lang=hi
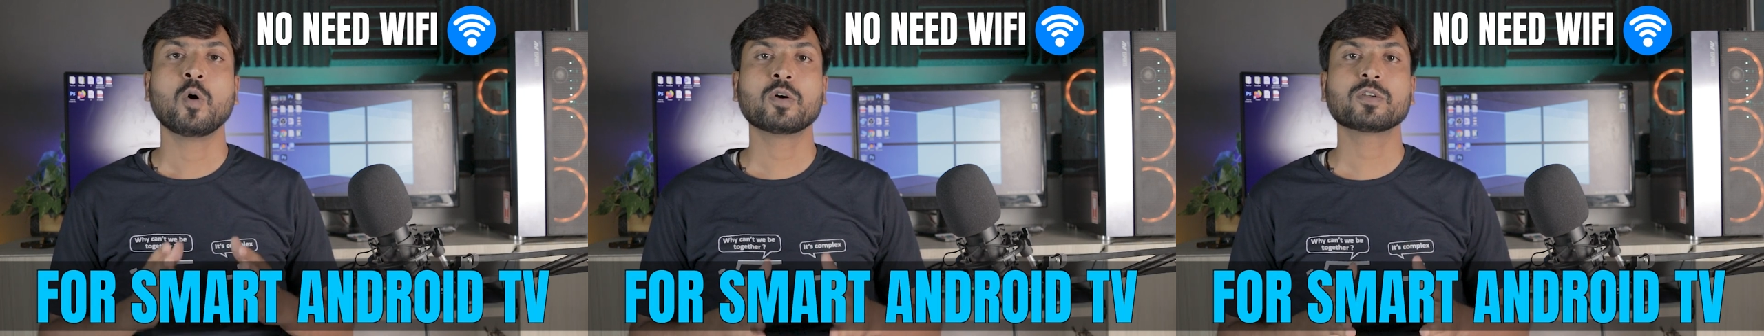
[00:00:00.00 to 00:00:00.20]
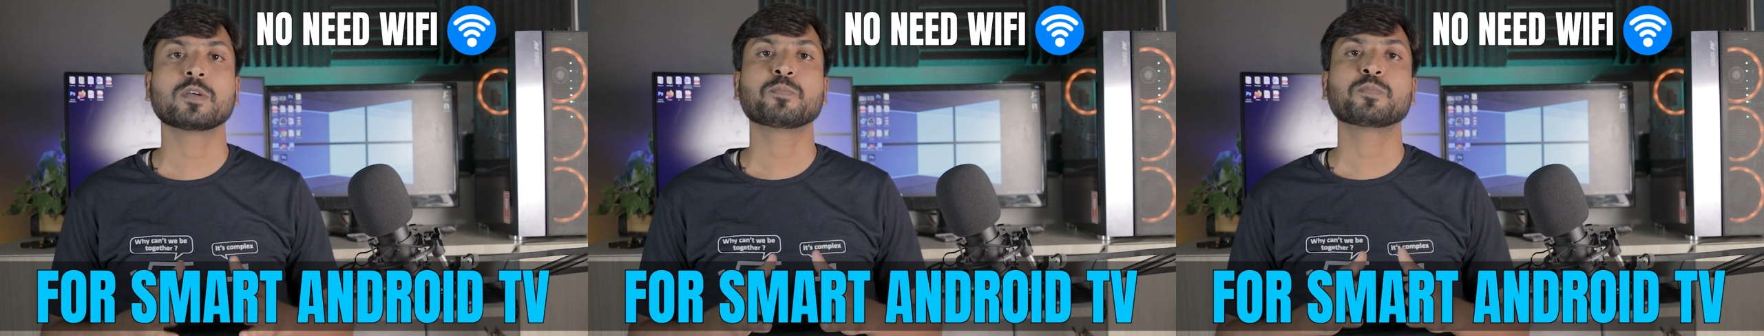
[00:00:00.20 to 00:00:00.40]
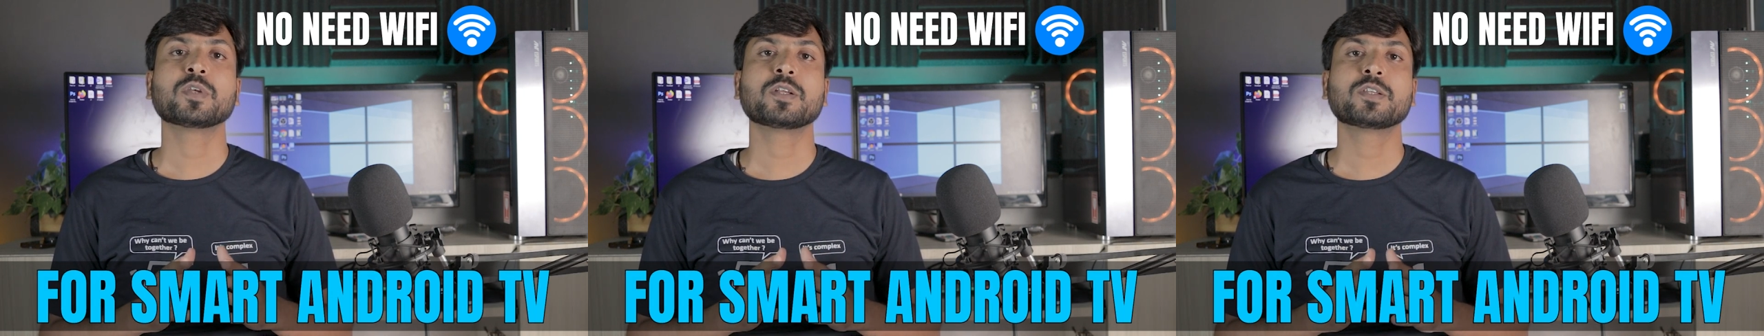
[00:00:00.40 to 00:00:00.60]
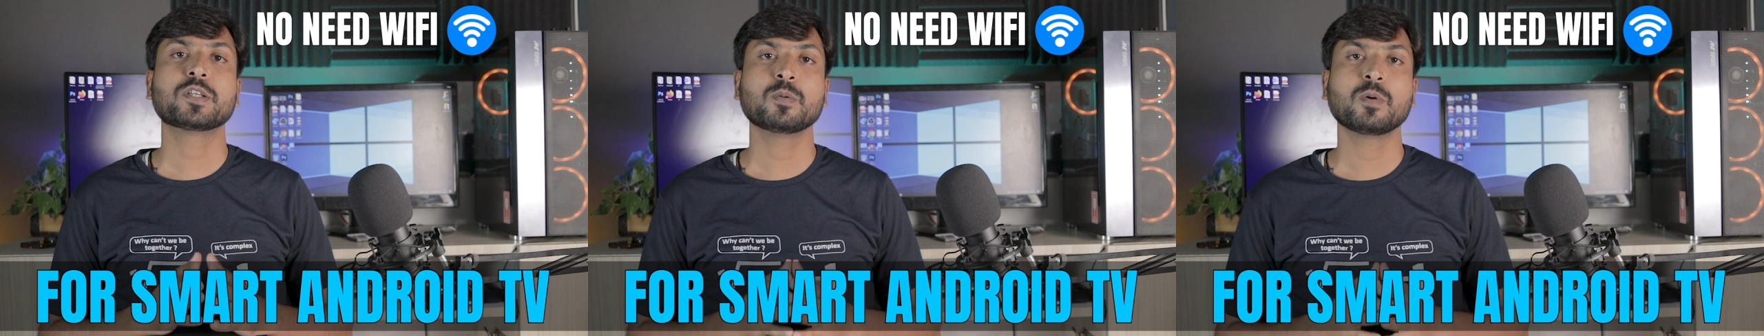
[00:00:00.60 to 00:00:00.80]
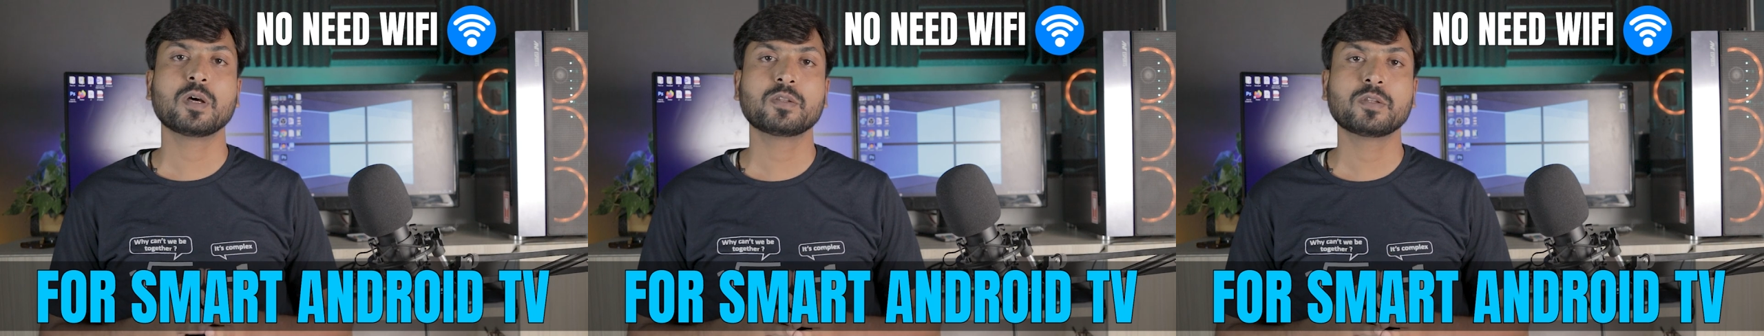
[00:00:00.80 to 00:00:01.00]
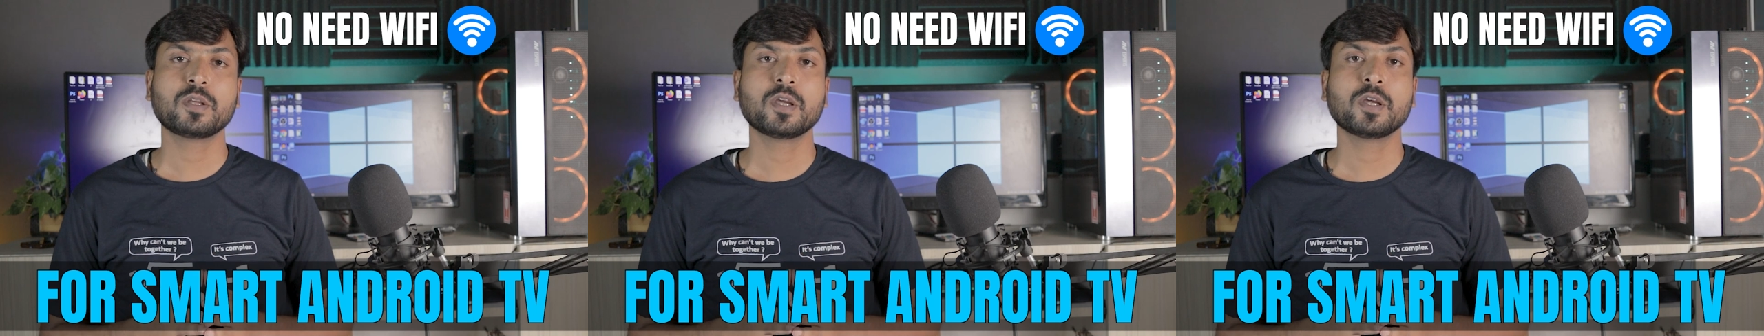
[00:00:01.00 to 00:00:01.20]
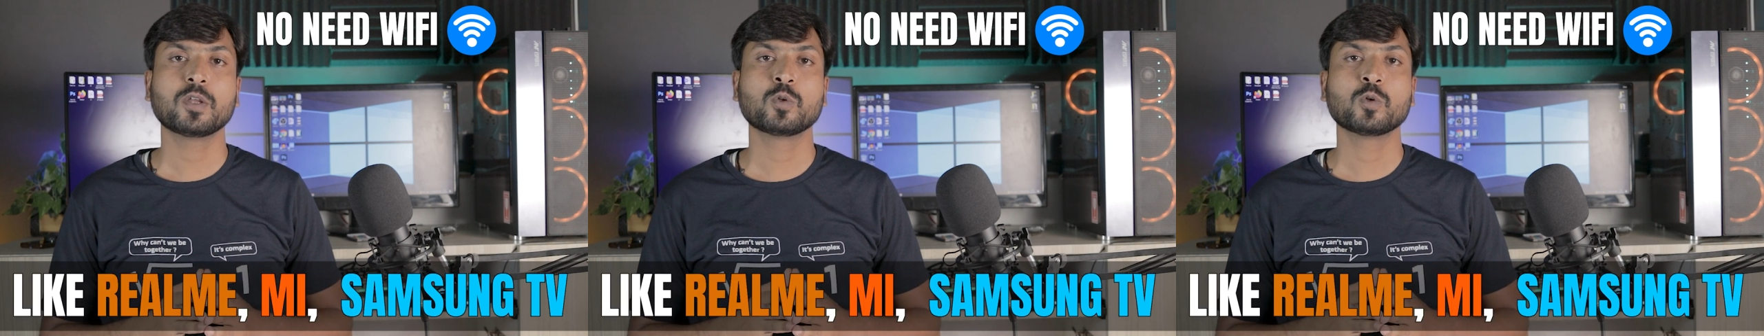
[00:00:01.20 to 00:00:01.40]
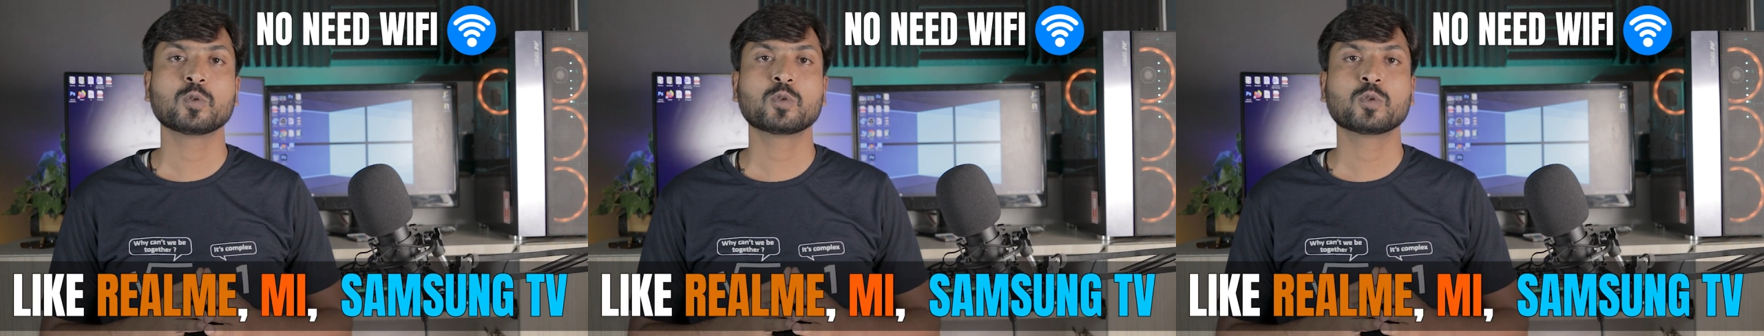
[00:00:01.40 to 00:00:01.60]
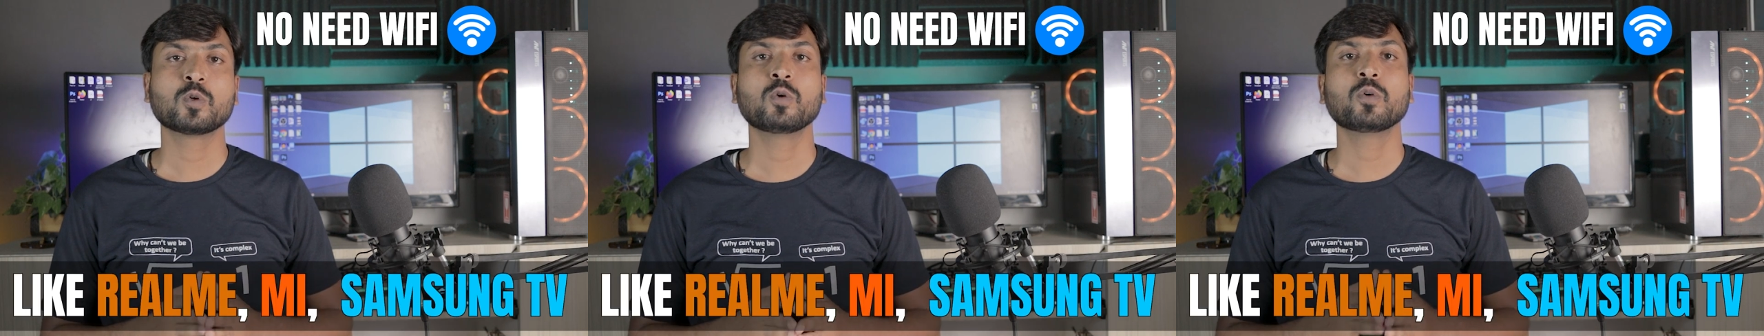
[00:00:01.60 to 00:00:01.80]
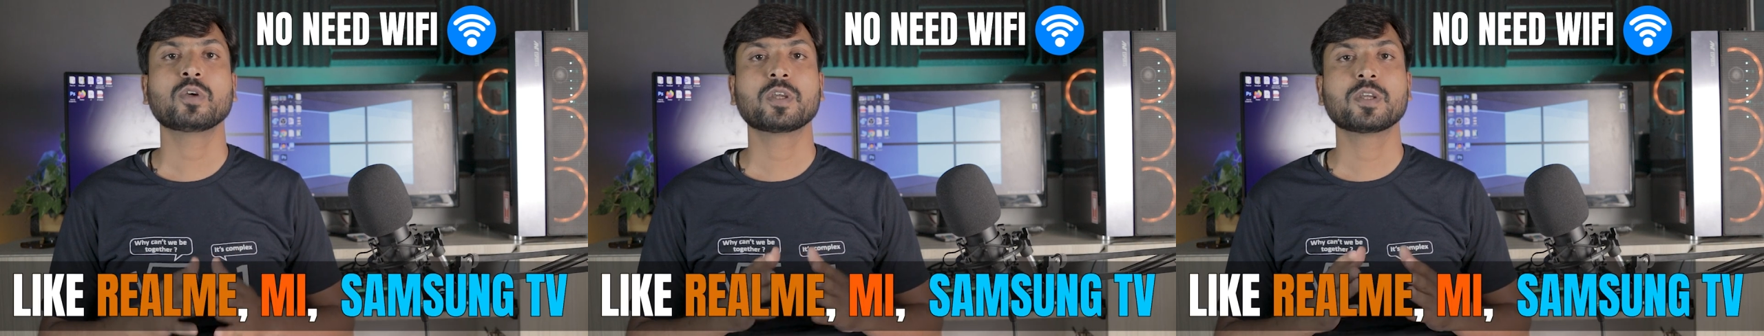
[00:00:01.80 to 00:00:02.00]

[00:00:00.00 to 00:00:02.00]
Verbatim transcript: और सबसे अच्छी बात यह है दोस्तों